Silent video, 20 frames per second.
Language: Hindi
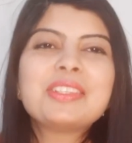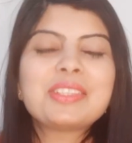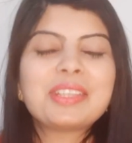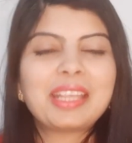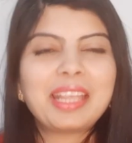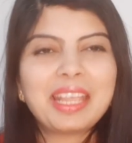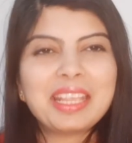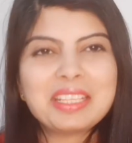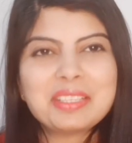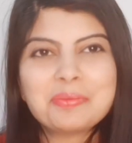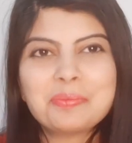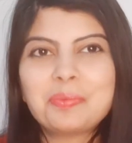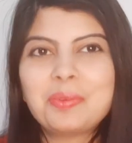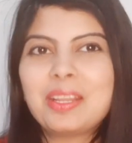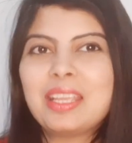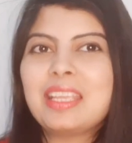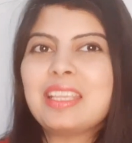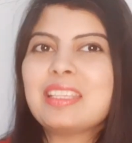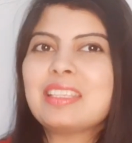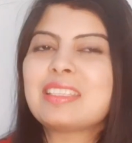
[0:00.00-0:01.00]
सो गैस
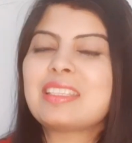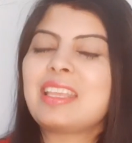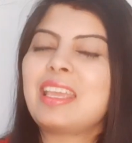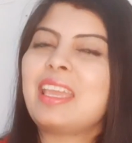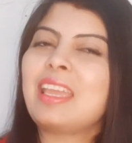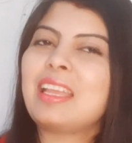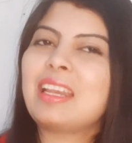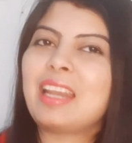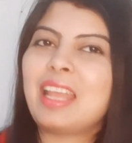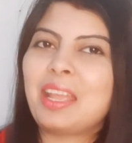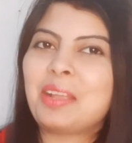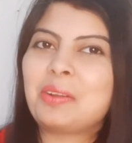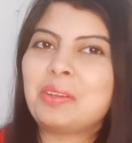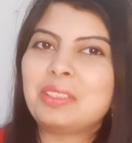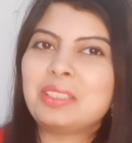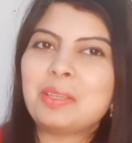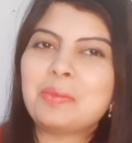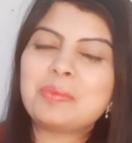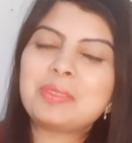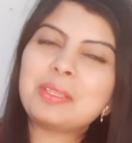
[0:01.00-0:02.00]
प्लीज़ एक लाइक
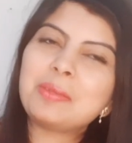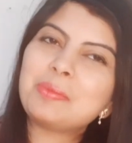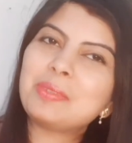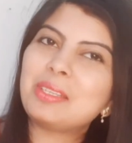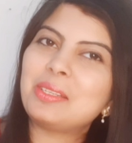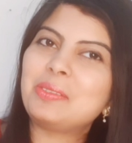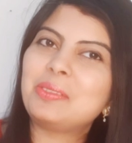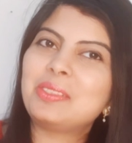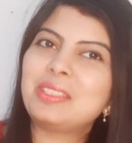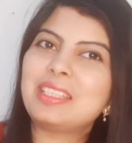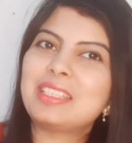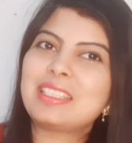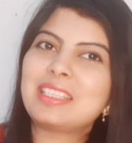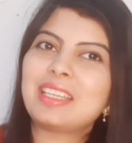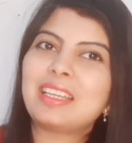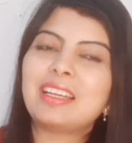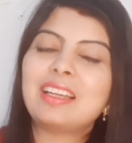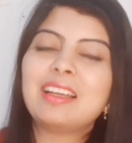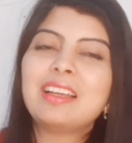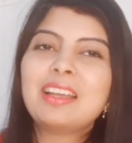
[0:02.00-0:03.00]
और थम्सअप ज़रूर
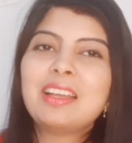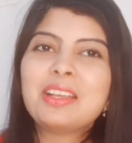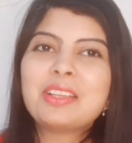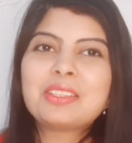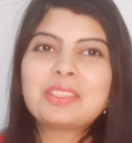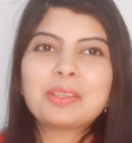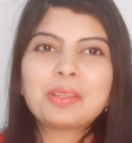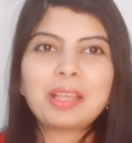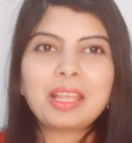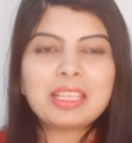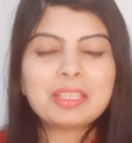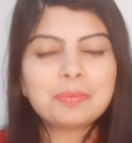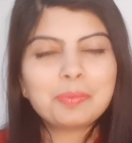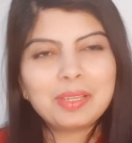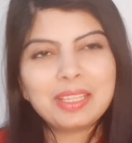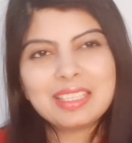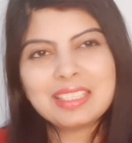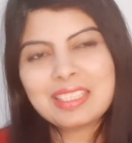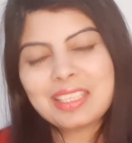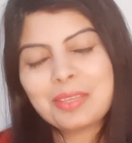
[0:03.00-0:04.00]
दीजिएगा सो गैस
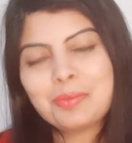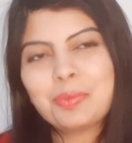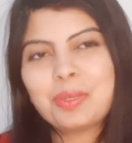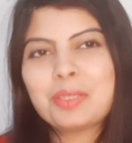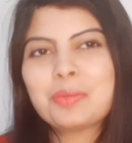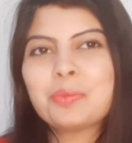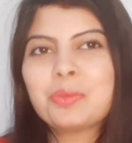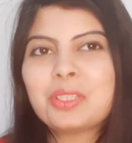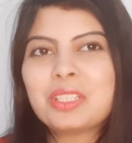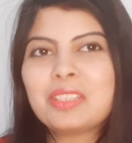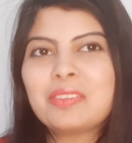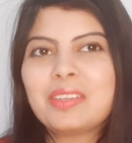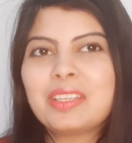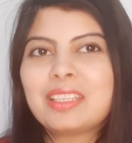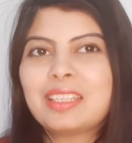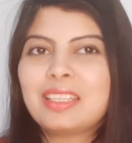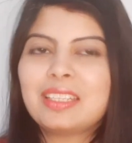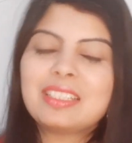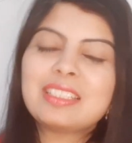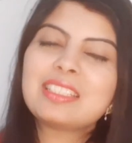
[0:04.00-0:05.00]
प्लीज़ कीप अस
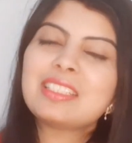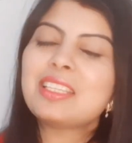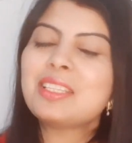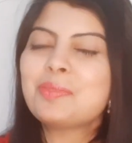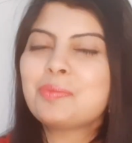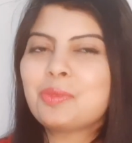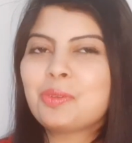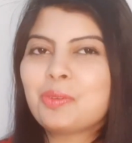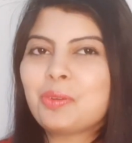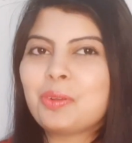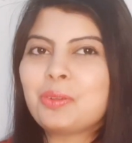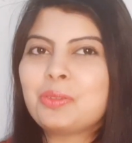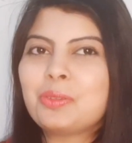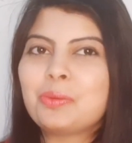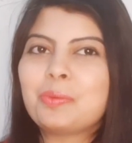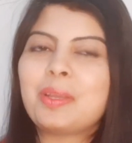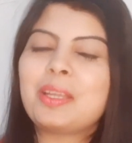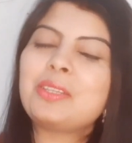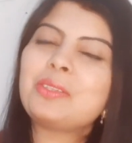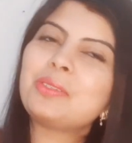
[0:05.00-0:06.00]
मोटिवेटेड जस्ट मूव ऑन
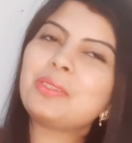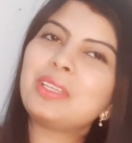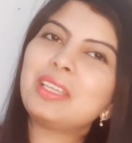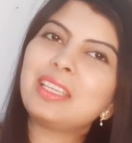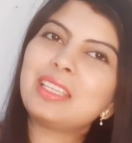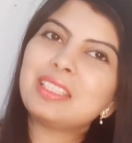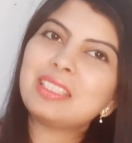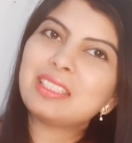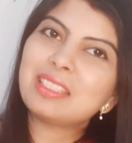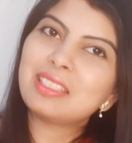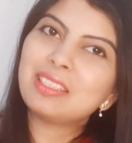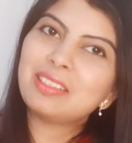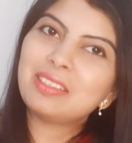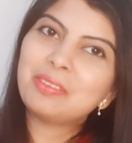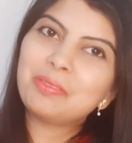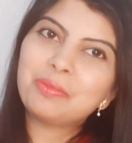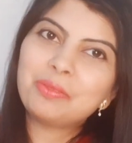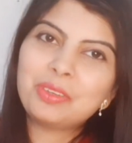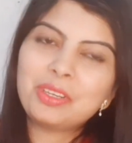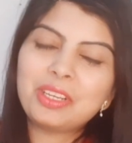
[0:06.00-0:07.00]
टू माई टूडेज
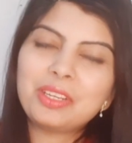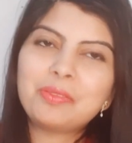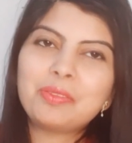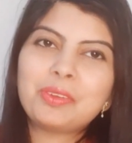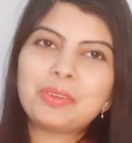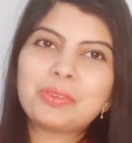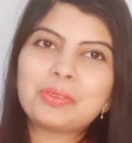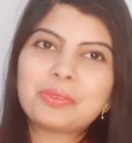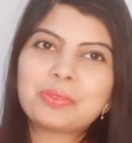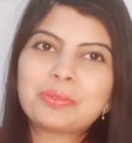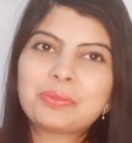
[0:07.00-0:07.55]
रिव्यू